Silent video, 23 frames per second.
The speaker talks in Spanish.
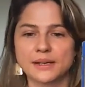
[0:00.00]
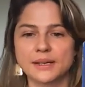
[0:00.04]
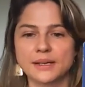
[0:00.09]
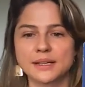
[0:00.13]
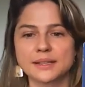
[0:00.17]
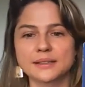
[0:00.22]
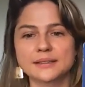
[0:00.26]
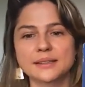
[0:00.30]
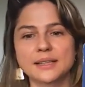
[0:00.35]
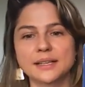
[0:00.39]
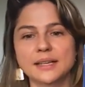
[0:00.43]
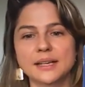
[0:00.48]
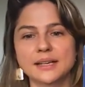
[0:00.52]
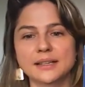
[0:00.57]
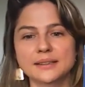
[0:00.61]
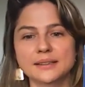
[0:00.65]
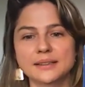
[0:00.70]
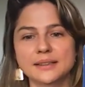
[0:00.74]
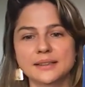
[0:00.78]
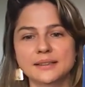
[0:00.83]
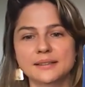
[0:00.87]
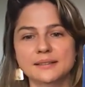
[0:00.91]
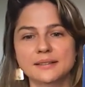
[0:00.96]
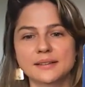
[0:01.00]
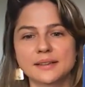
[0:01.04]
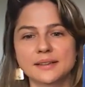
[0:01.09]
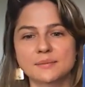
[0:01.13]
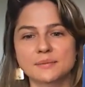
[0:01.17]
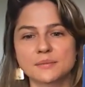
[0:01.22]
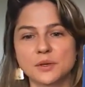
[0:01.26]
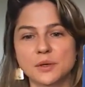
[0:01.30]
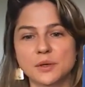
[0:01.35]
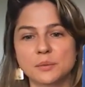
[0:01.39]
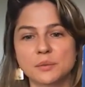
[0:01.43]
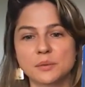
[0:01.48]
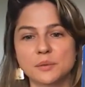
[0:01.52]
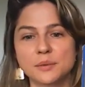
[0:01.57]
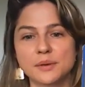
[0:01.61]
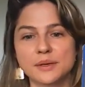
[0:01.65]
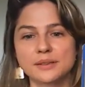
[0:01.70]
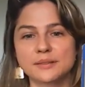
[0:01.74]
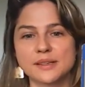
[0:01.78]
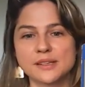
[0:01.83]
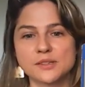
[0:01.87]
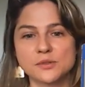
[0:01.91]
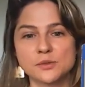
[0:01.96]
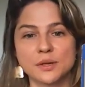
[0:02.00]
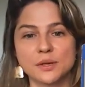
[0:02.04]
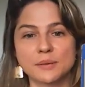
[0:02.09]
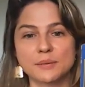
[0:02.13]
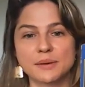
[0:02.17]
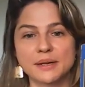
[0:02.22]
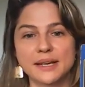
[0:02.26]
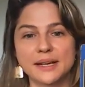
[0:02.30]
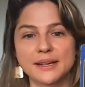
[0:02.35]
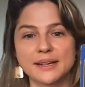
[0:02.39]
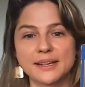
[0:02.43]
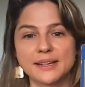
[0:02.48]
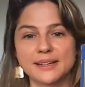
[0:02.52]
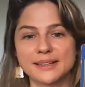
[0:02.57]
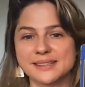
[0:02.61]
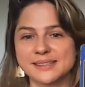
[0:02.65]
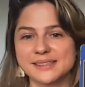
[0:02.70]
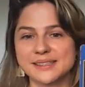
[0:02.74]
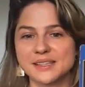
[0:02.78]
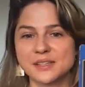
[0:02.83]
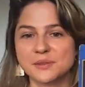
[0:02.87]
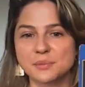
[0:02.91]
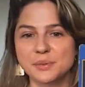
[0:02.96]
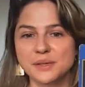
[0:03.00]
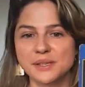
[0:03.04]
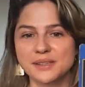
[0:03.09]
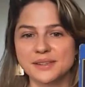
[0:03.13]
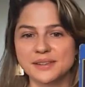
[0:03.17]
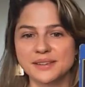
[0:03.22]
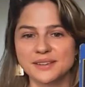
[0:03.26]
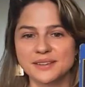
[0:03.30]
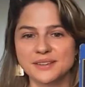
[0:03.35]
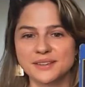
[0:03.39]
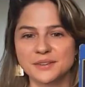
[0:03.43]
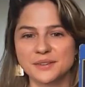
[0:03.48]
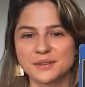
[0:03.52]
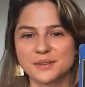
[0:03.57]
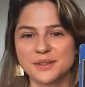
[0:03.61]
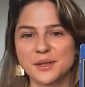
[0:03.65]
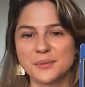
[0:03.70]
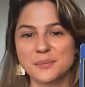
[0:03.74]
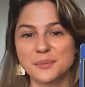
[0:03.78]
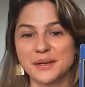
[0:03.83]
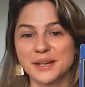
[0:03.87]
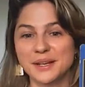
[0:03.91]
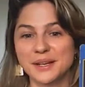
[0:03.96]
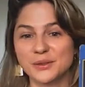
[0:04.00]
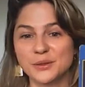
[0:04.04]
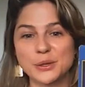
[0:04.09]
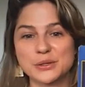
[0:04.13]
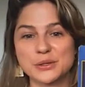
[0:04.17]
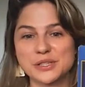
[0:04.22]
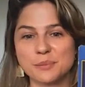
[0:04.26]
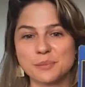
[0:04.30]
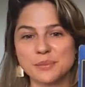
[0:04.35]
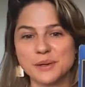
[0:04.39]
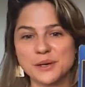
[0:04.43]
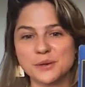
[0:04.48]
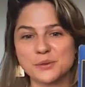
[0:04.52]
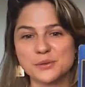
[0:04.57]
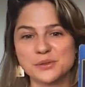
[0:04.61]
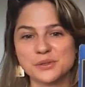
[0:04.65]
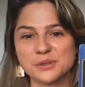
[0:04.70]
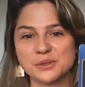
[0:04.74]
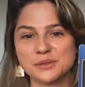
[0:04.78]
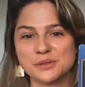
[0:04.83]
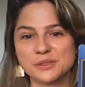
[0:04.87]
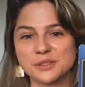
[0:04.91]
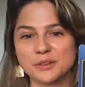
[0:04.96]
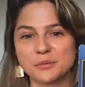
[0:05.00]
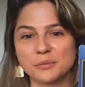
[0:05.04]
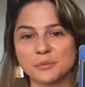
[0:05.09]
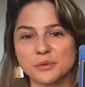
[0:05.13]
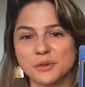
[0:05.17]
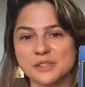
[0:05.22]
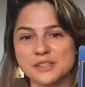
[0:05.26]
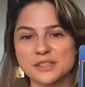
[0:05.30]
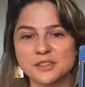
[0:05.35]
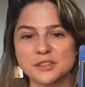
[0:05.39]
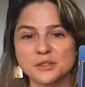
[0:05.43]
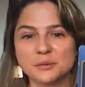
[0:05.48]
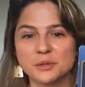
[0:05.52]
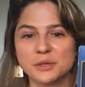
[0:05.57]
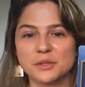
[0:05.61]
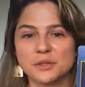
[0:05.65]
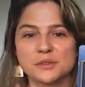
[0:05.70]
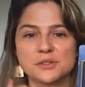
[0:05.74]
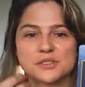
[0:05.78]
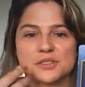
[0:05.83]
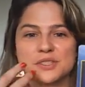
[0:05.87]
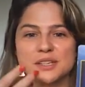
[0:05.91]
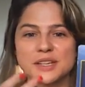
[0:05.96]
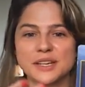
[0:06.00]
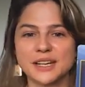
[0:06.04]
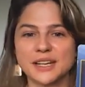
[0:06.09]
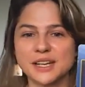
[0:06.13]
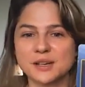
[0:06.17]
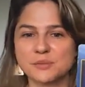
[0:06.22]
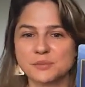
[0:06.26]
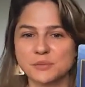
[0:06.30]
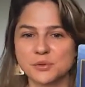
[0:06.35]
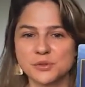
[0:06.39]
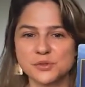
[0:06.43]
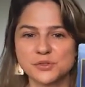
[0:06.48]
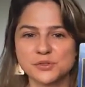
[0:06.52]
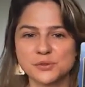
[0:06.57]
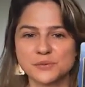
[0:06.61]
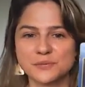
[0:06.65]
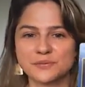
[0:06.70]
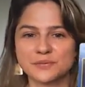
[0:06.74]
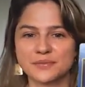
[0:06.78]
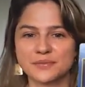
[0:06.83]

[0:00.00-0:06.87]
Esta carta, como ven, es una bailarina que se despide esperando los aplausos, como diciendo, bueno, cerramos,